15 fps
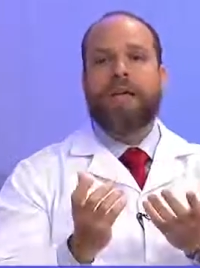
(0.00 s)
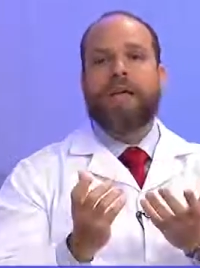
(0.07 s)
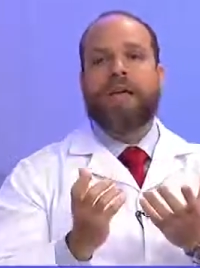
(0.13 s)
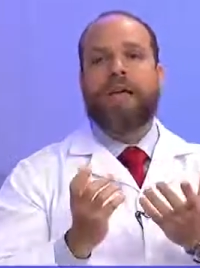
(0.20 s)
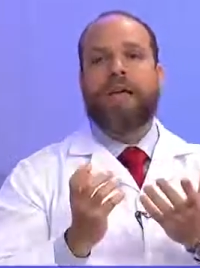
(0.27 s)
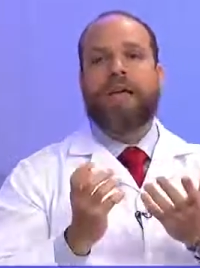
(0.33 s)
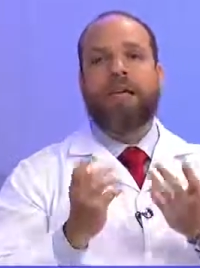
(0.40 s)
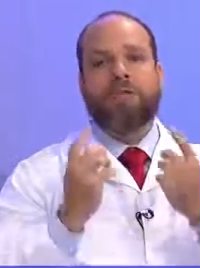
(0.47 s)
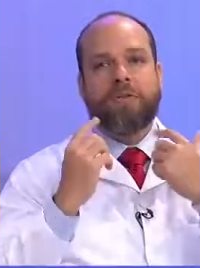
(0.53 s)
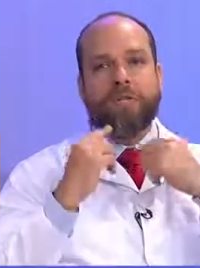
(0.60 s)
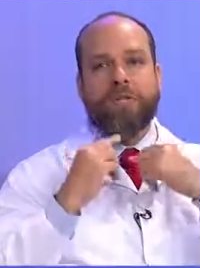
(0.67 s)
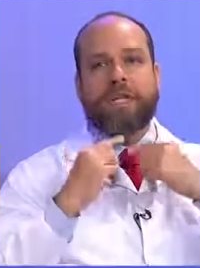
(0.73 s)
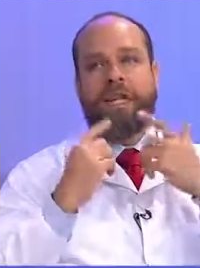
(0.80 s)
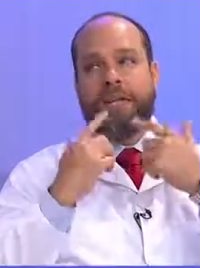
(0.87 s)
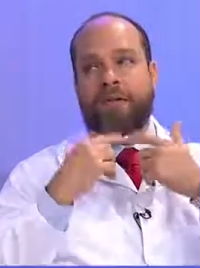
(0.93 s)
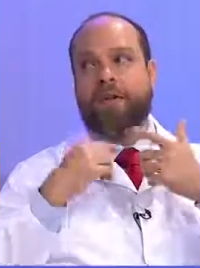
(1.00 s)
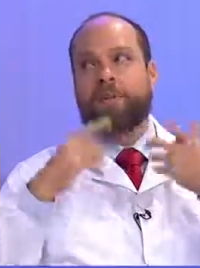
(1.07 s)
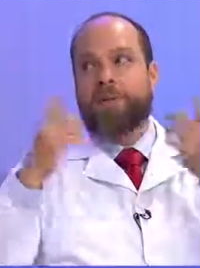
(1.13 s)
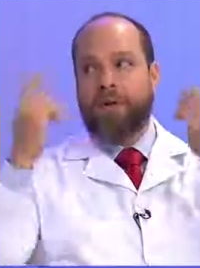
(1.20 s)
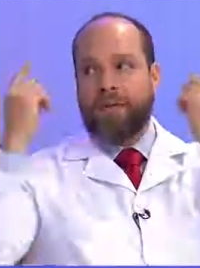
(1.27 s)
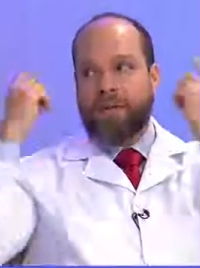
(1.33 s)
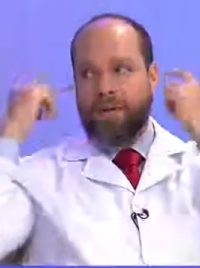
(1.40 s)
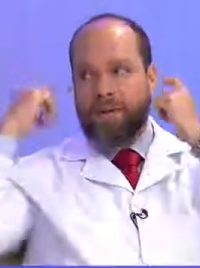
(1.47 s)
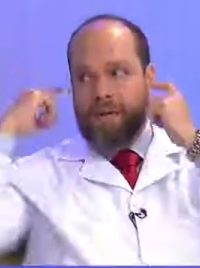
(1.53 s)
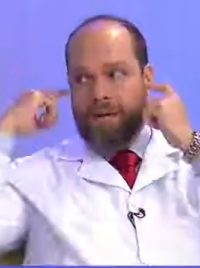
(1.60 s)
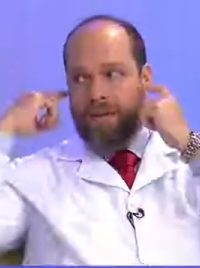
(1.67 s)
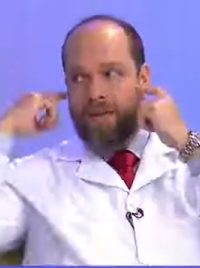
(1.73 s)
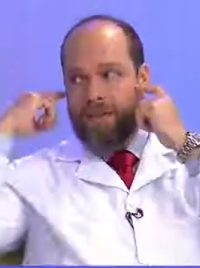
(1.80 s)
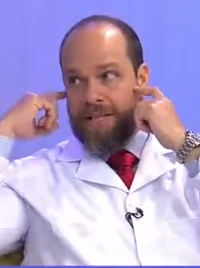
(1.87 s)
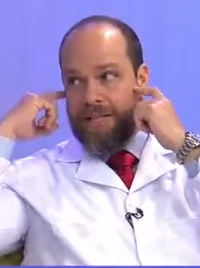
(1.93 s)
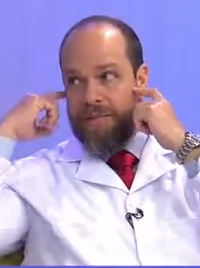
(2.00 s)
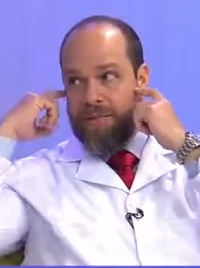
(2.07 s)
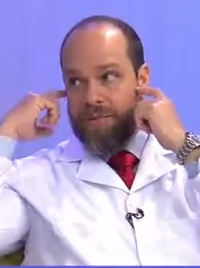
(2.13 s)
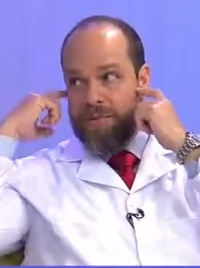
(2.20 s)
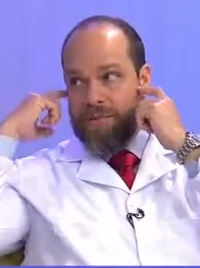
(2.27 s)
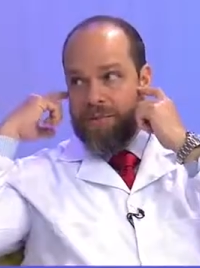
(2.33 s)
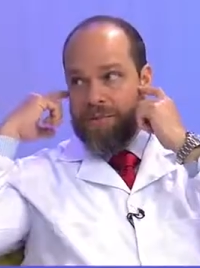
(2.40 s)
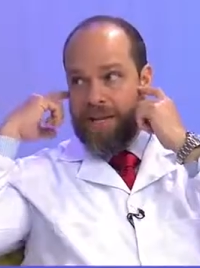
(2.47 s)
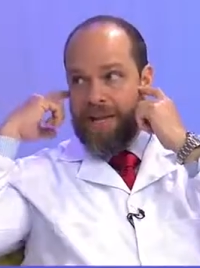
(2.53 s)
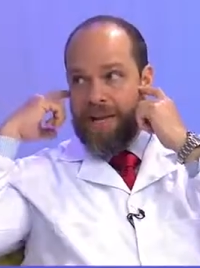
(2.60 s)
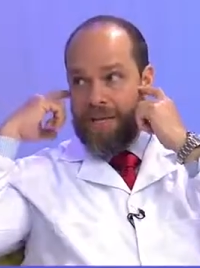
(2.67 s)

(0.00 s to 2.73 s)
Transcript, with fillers: eh, esos desequilibrios pueden terminar afectando, como decía, la